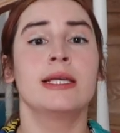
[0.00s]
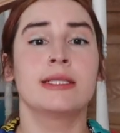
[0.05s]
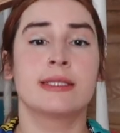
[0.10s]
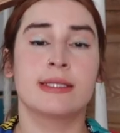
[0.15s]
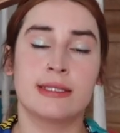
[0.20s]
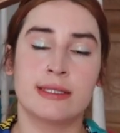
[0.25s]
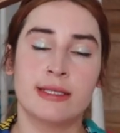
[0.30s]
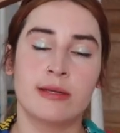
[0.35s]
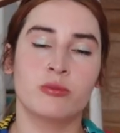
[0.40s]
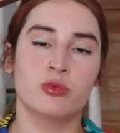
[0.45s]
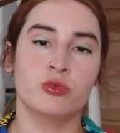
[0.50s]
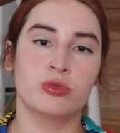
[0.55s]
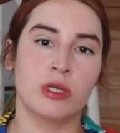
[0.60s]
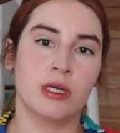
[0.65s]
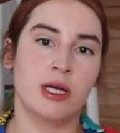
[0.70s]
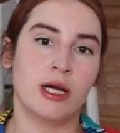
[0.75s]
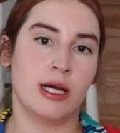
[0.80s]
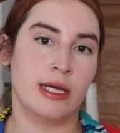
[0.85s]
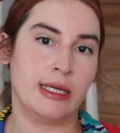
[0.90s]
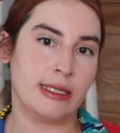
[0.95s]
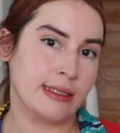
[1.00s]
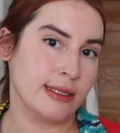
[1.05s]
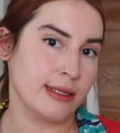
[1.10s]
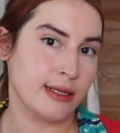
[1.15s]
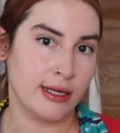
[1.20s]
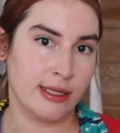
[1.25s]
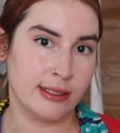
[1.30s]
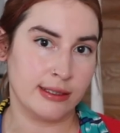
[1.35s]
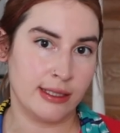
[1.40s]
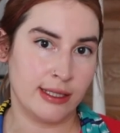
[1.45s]
Siz de mutlaka ekle
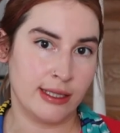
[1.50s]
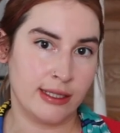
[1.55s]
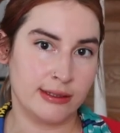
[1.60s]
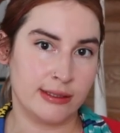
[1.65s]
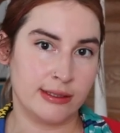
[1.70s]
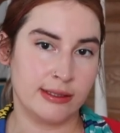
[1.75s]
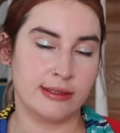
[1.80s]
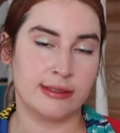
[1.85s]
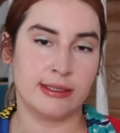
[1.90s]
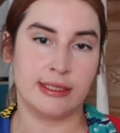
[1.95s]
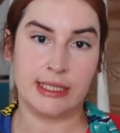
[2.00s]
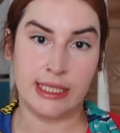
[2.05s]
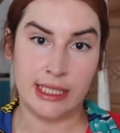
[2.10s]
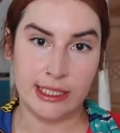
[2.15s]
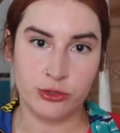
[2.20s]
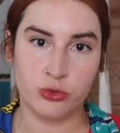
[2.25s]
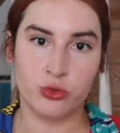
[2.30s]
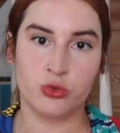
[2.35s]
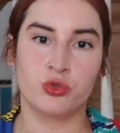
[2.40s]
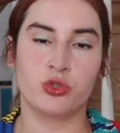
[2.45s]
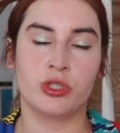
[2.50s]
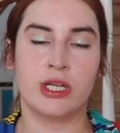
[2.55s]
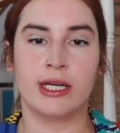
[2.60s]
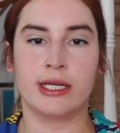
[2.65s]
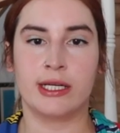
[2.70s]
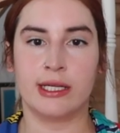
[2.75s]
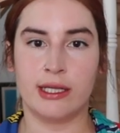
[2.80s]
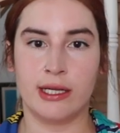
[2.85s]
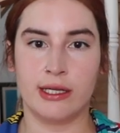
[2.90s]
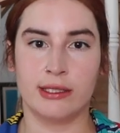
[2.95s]
Kardelen dediniz. Hani geri dönüşler
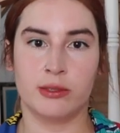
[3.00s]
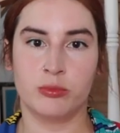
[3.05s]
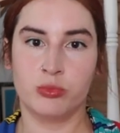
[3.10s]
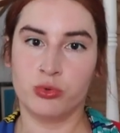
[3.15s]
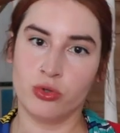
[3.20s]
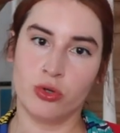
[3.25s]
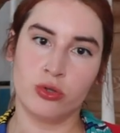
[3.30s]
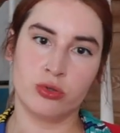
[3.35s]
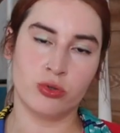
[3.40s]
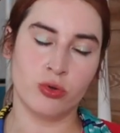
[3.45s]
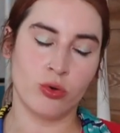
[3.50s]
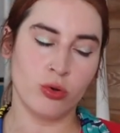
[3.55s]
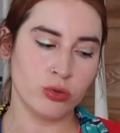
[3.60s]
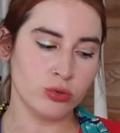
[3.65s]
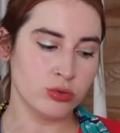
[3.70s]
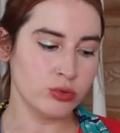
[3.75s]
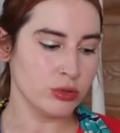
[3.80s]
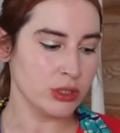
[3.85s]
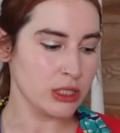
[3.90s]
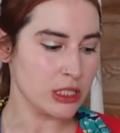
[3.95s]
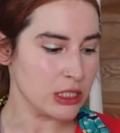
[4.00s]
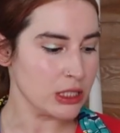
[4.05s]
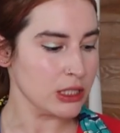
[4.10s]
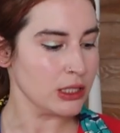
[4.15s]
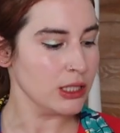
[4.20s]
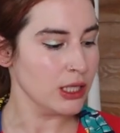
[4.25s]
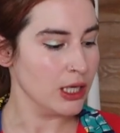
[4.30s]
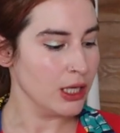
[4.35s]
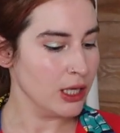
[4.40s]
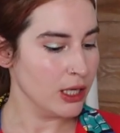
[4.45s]
genelde bu yönde olduğu için
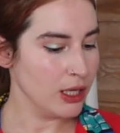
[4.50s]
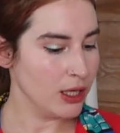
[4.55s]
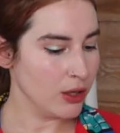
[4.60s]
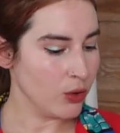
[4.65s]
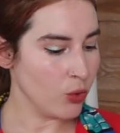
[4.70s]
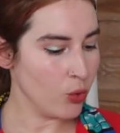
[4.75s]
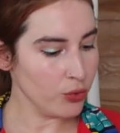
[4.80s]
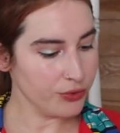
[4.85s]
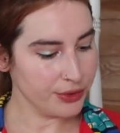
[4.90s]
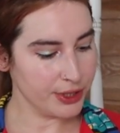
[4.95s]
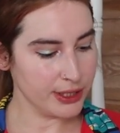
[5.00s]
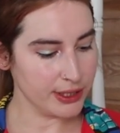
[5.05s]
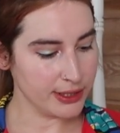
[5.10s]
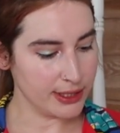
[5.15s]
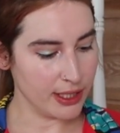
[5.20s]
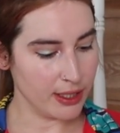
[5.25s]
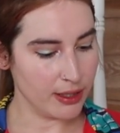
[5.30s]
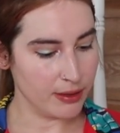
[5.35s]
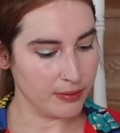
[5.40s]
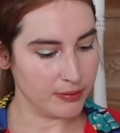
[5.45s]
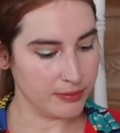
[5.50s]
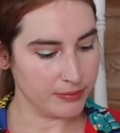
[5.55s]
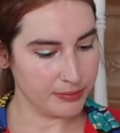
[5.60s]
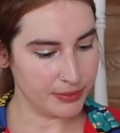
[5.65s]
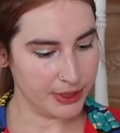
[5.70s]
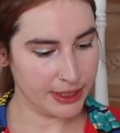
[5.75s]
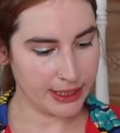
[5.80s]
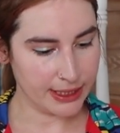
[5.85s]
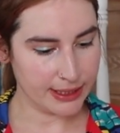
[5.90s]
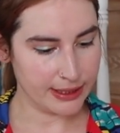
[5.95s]
Onları da
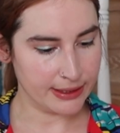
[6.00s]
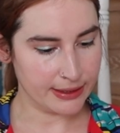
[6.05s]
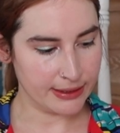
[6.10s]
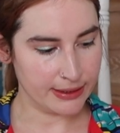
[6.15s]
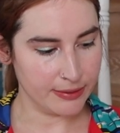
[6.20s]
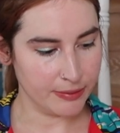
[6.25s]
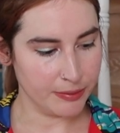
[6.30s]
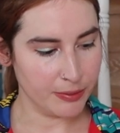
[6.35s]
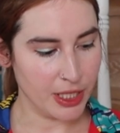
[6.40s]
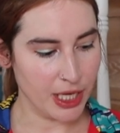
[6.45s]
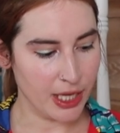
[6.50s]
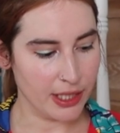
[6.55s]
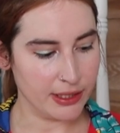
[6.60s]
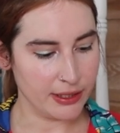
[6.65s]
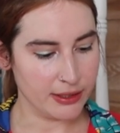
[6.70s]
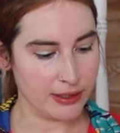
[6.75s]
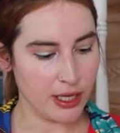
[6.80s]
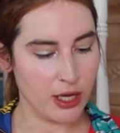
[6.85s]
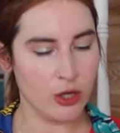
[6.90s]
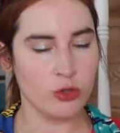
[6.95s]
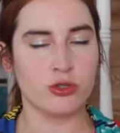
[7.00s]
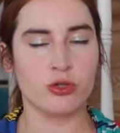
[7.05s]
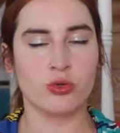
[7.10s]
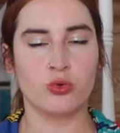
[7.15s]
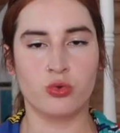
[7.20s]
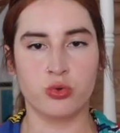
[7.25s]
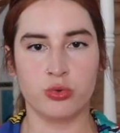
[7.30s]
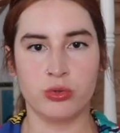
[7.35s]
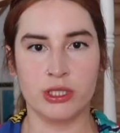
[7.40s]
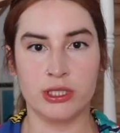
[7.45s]
biriktirdim. Yani daha önce
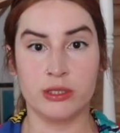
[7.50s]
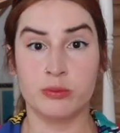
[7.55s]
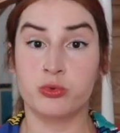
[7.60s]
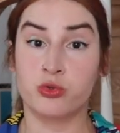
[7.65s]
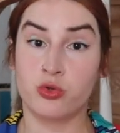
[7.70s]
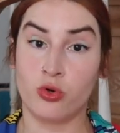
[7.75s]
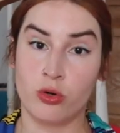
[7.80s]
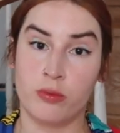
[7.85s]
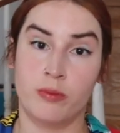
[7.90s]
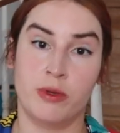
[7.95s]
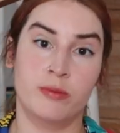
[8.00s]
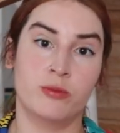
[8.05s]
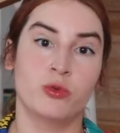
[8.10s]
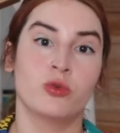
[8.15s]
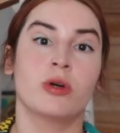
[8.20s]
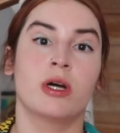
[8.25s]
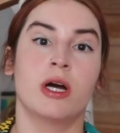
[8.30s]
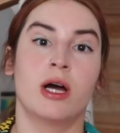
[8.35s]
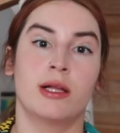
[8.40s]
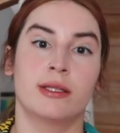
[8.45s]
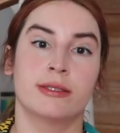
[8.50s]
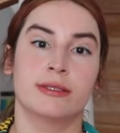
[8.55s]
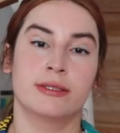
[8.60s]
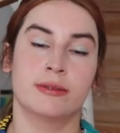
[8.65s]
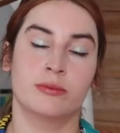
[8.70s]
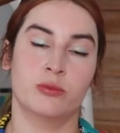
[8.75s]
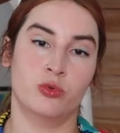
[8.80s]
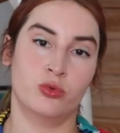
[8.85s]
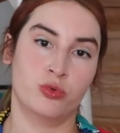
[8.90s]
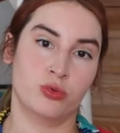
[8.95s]
kullanıp çok memnun
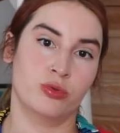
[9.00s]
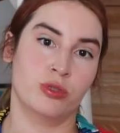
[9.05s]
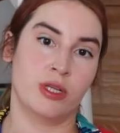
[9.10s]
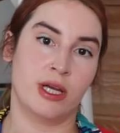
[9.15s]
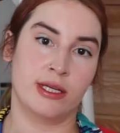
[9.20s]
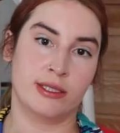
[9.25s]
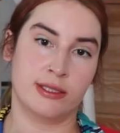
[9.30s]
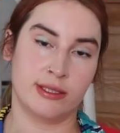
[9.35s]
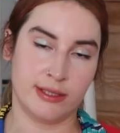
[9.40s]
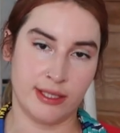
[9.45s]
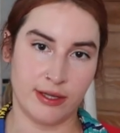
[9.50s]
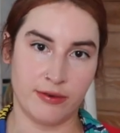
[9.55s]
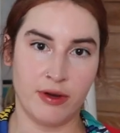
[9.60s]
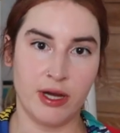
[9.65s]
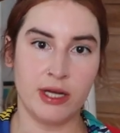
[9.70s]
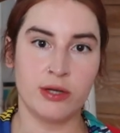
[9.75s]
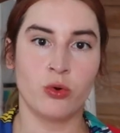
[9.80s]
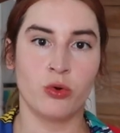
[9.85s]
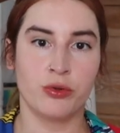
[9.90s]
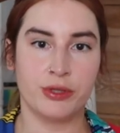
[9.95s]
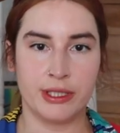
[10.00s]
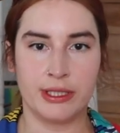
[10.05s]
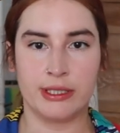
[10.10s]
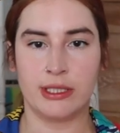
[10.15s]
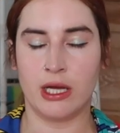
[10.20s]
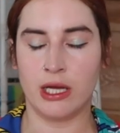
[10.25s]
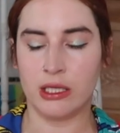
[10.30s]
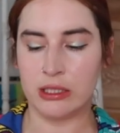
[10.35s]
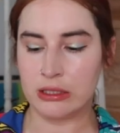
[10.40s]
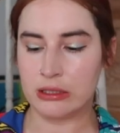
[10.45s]
kaldığım ürünler de var. Onları
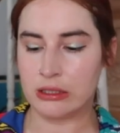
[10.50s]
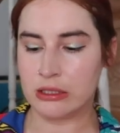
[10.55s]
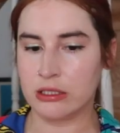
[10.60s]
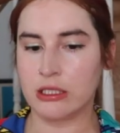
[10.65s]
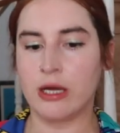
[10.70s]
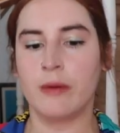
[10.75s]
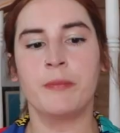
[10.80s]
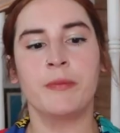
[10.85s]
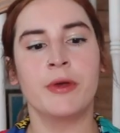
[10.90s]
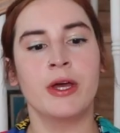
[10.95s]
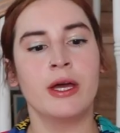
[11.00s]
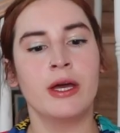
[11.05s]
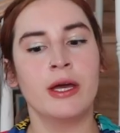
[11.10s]
da anlatacağım.